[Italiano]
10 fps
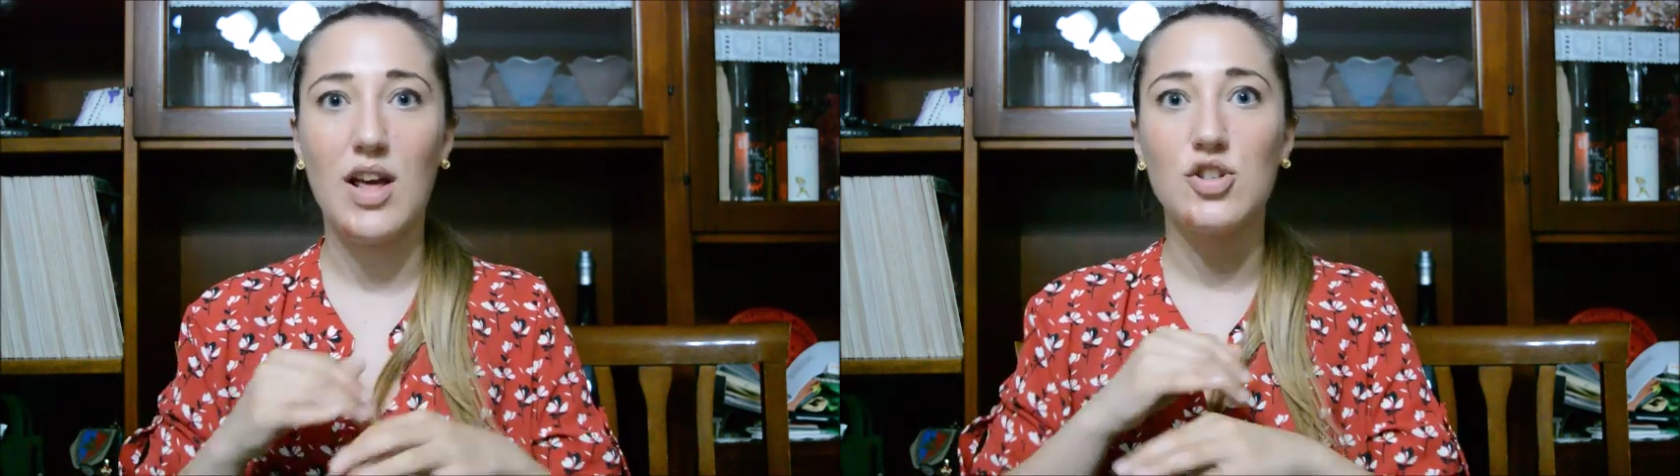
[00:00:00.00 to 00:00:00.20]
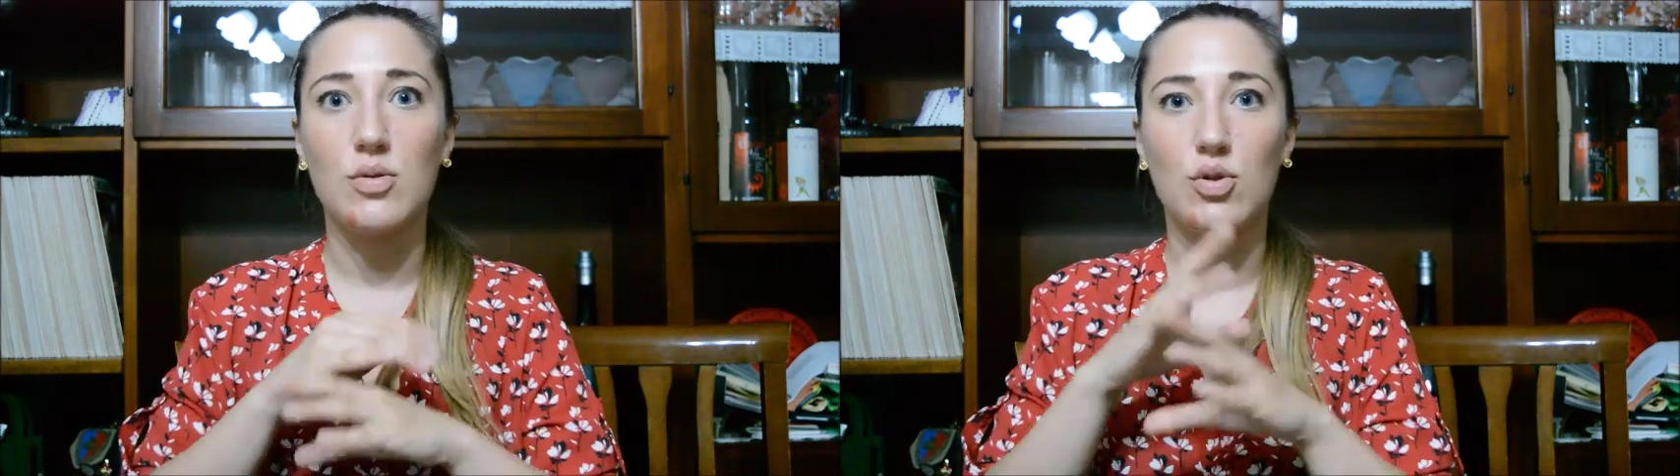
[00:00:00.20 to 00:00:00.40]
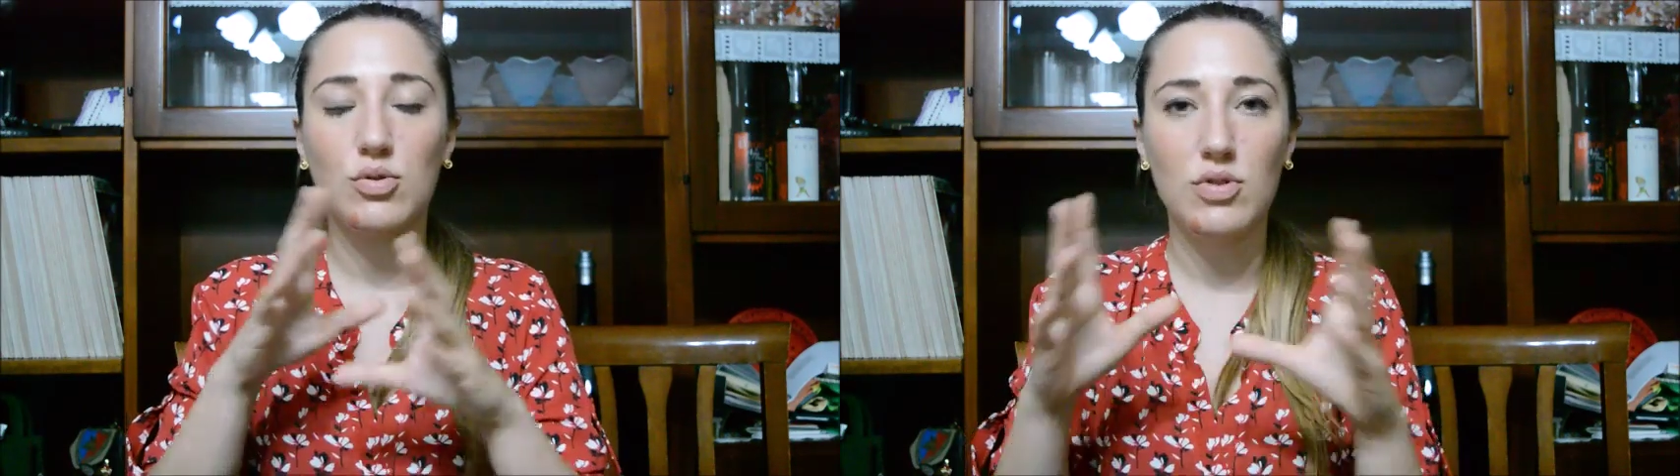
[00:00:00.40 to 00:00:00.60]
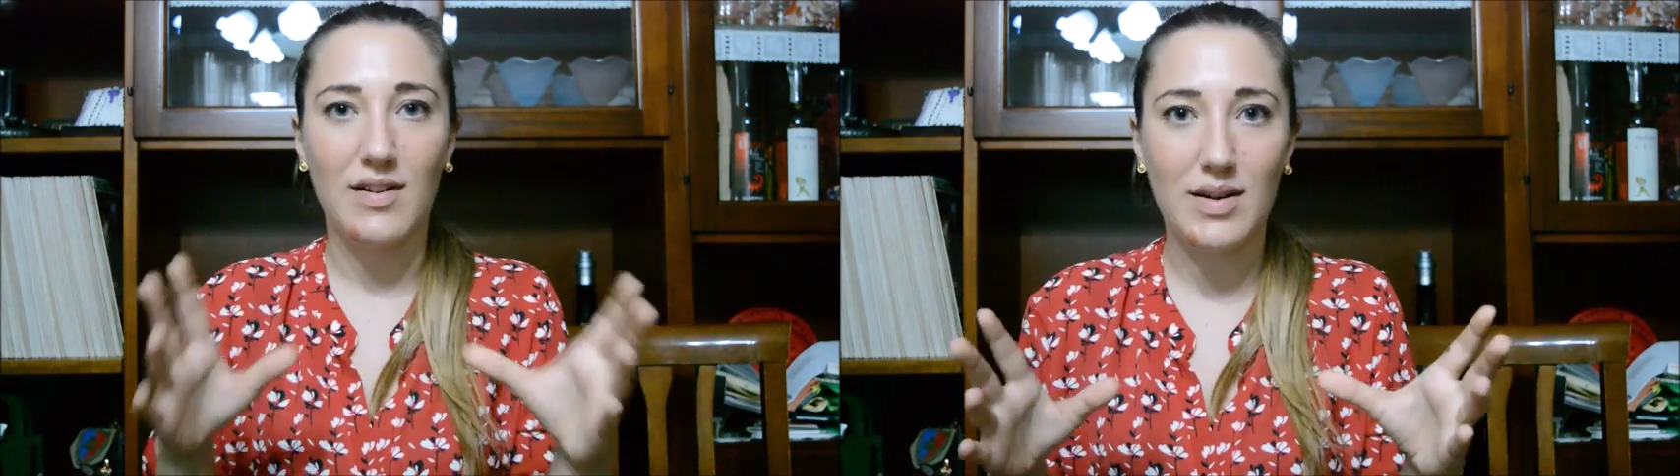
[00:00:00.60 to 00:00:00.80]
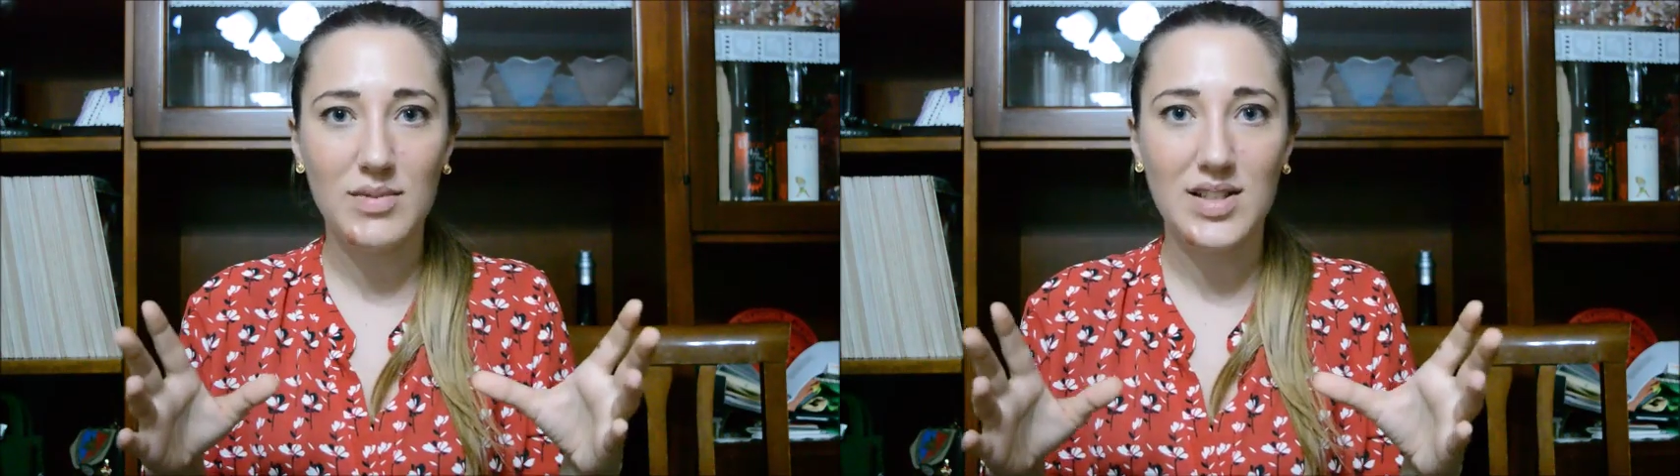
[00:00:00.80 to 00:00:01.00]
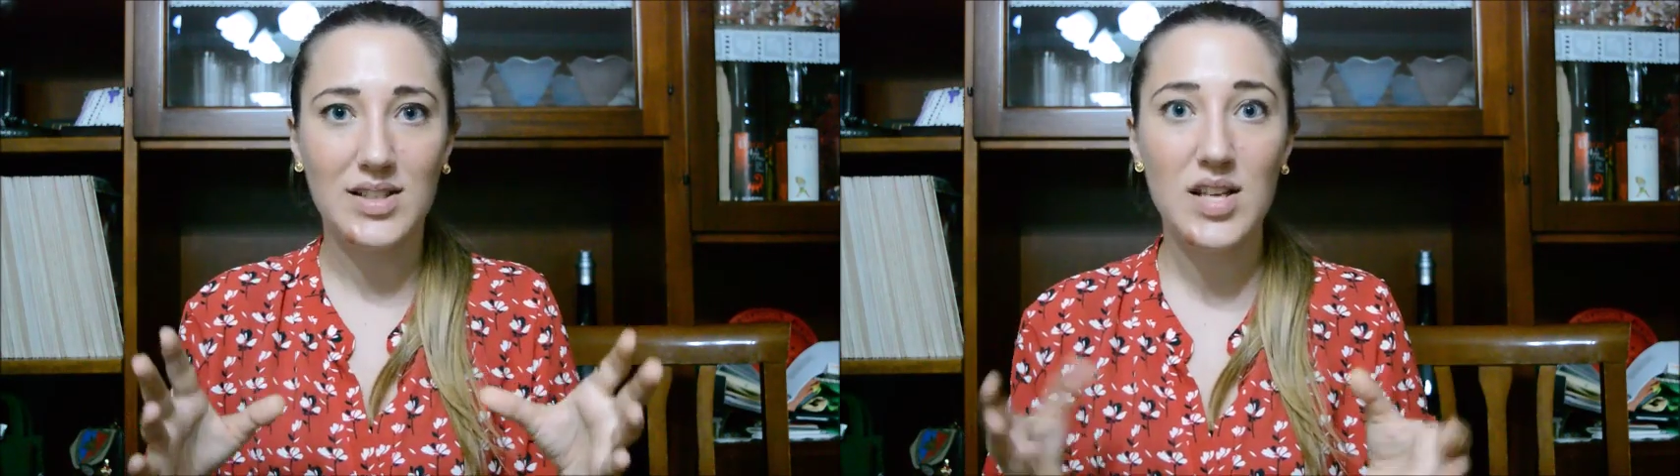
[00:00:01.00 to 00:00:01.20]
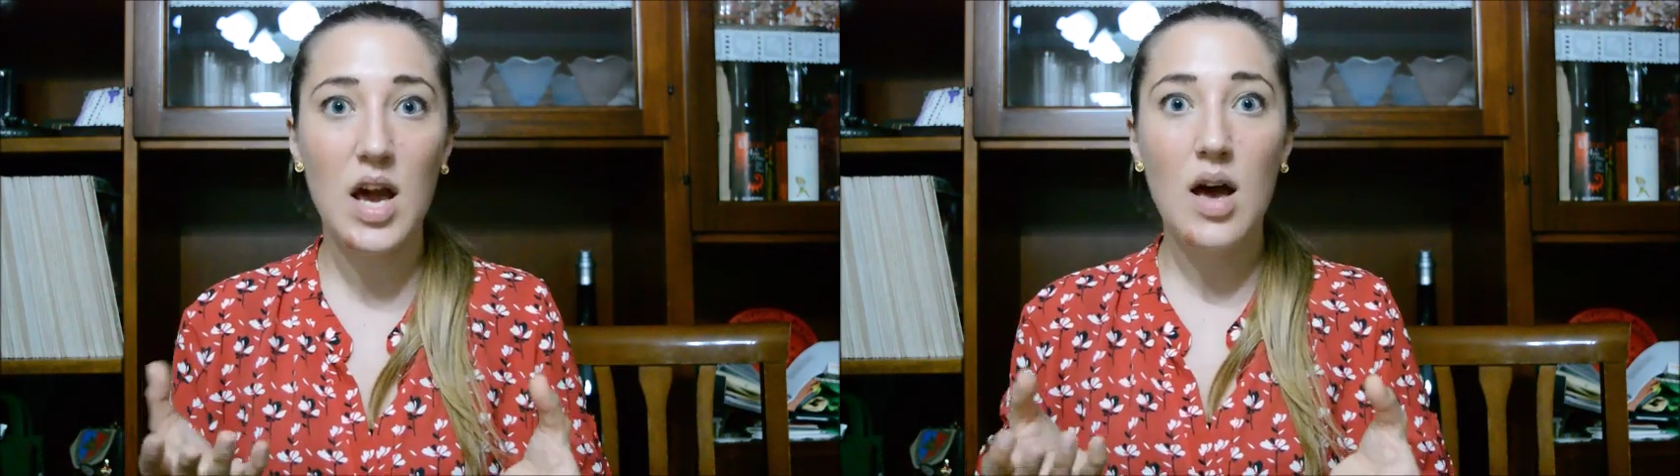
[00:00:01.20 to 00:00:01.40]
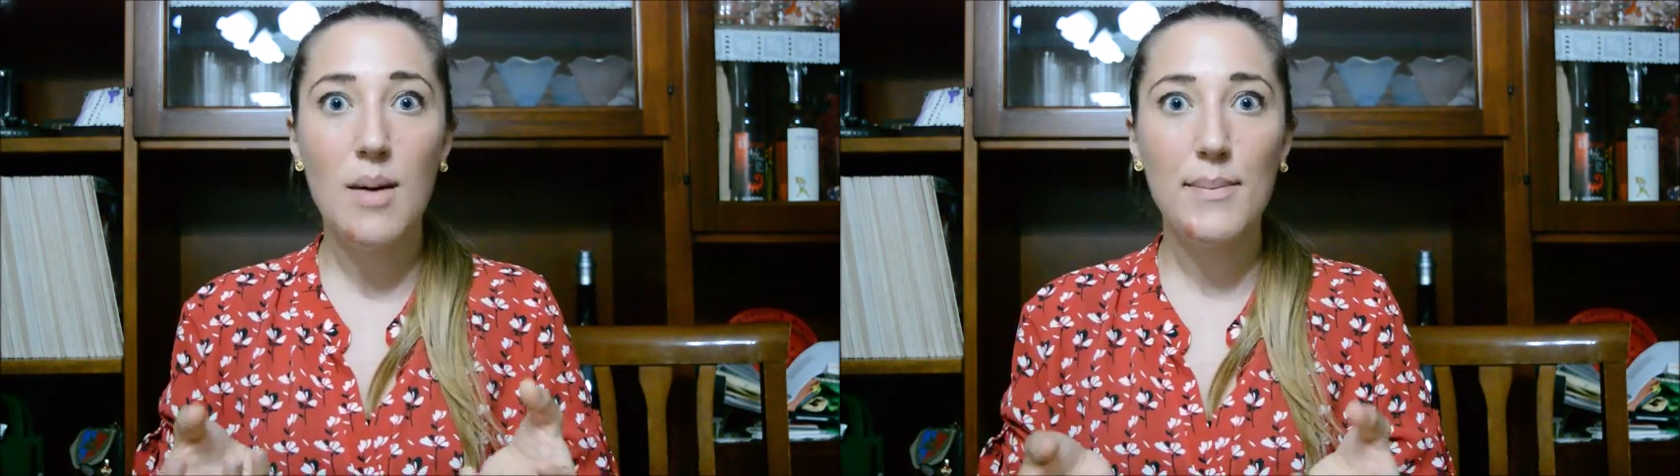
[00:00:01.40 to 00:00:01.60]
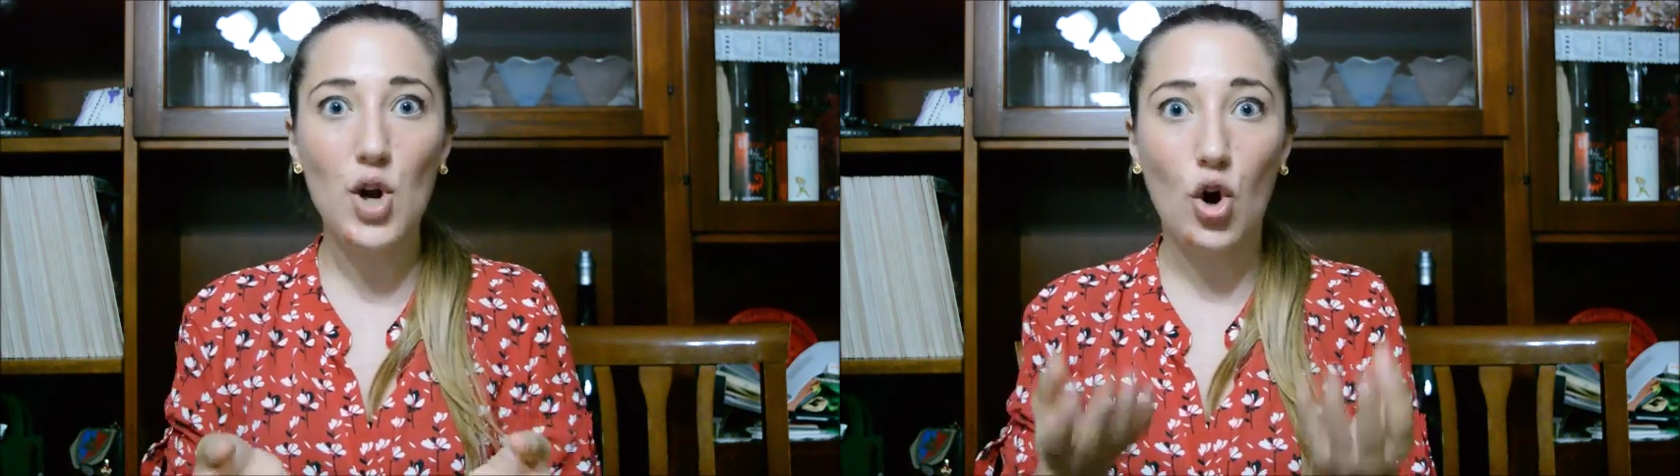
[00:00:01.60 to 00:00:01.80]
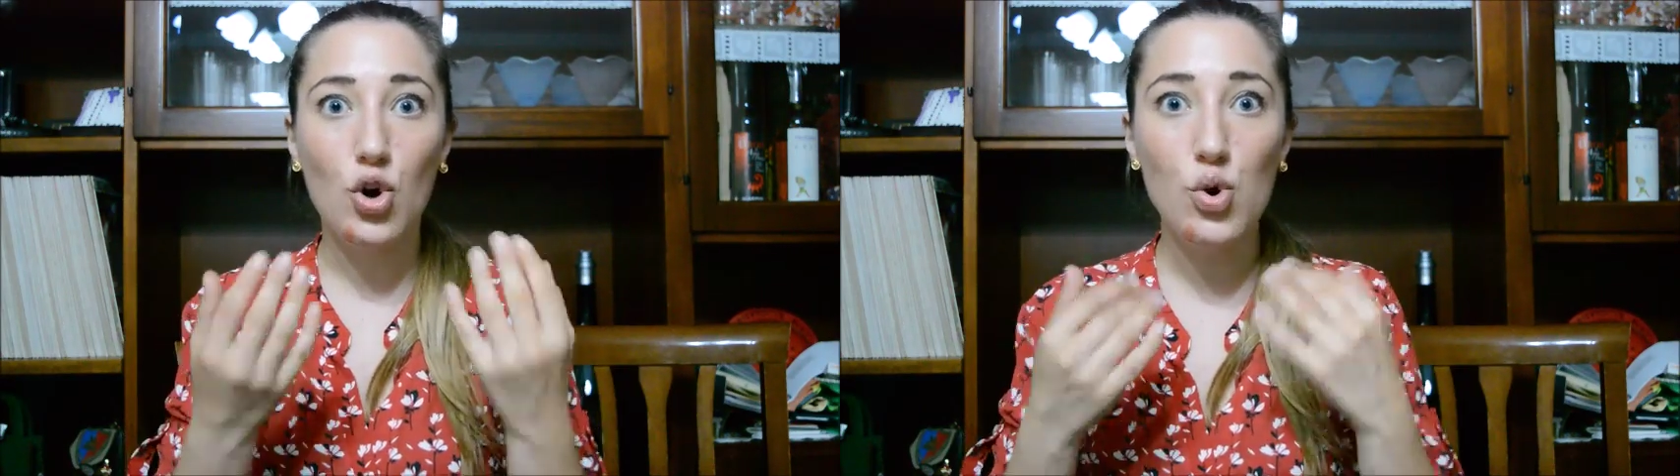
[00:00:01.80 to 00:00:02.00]
insomma continuava a lamentarsi
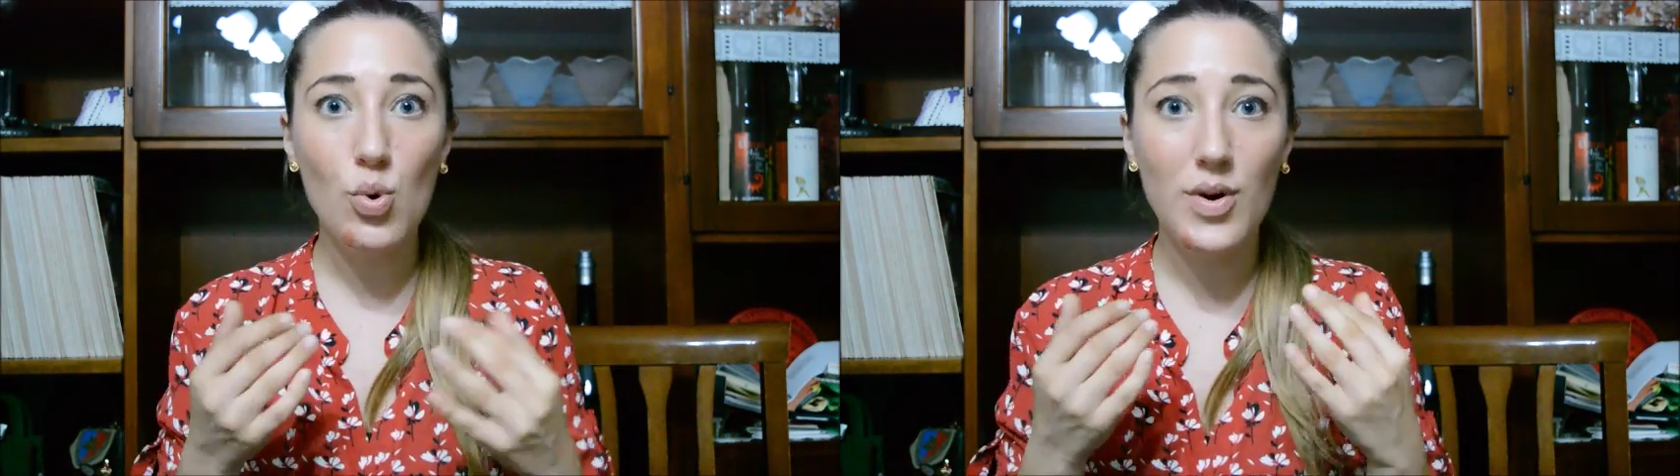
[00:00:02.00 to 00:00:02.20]
però lui